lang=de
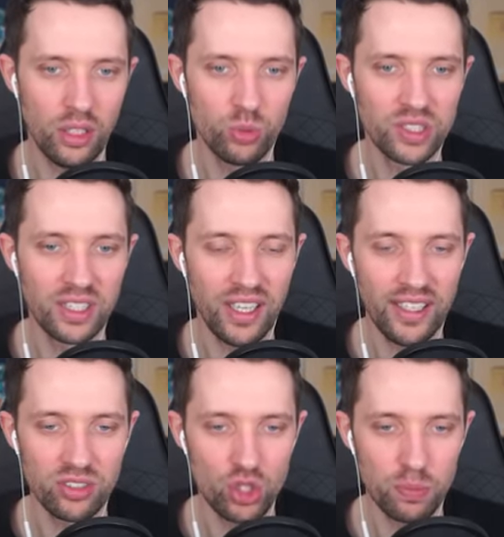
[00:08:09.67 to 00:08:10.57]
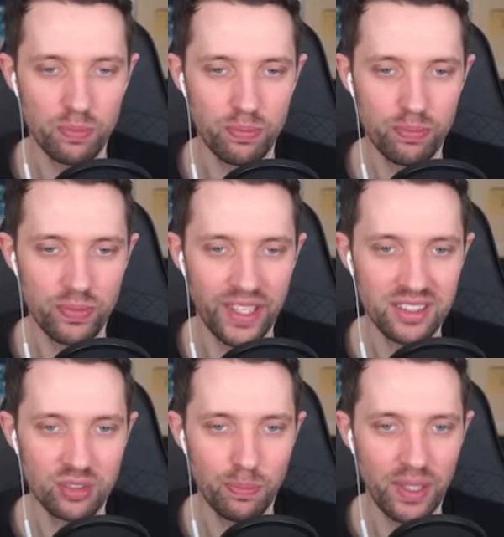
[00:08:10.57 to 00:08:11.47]
du musst den Eisen,
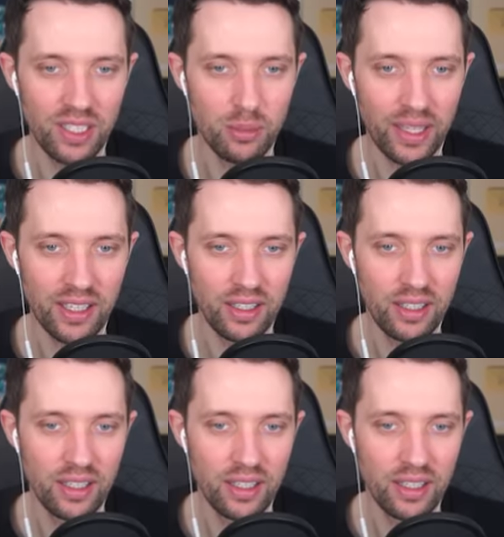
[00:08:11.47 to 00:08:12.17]
Eisenpeger machen.